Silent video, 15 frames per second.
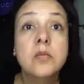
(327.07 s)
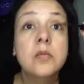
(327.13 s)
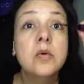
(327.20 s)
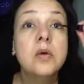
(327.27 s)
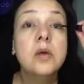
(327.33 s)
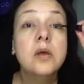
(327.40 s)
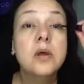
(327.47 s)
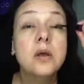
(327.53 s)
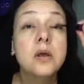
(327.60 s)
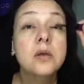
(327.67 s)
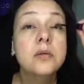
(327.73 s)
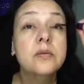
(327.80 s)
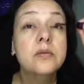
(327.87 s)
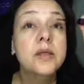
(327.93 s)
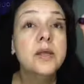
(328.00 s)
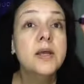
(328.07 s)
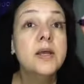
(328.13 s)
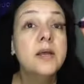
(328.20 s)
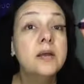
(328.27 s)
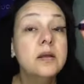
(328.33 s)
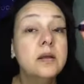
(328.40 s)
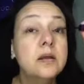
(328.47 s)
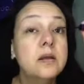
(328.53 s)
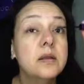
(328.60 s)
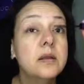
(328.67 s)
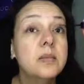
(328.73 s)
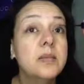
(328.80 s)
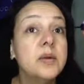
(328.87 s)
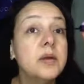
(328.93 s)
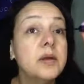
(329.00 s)
Ahí está. Y
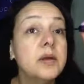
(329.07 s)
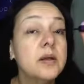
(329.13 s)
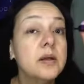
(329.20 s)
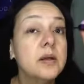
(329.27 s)
también acá.